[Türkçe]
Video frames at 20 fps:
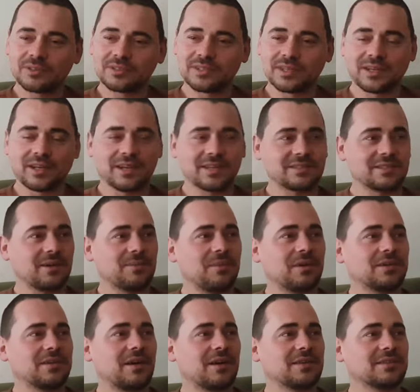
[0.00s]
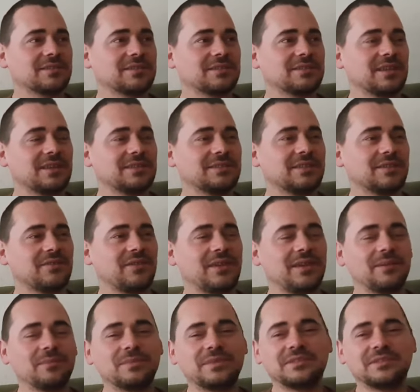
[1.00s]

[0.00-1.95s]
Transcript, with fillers: işte kasabada artık neyse falan.